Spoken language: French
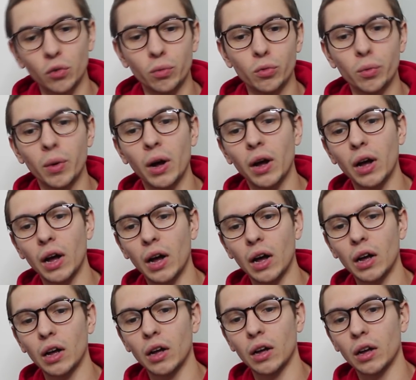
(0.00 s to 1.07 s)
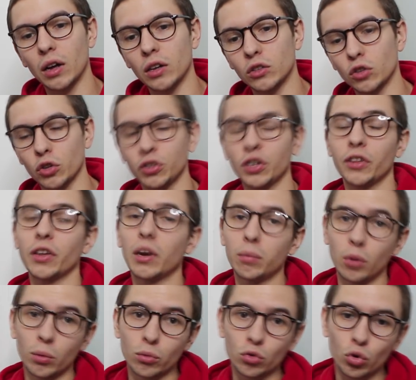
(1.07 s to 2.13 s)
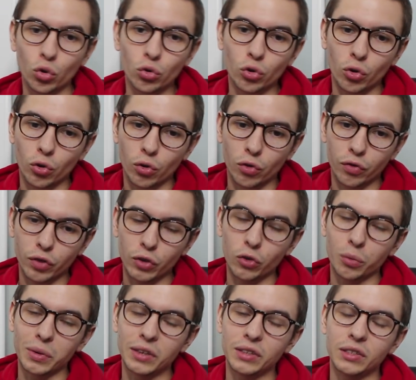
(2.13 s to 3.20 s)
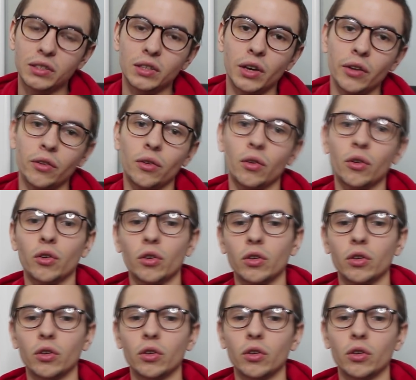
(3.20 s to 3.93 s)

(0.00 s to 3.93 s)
Booba a sorti un album Trône en fin 2017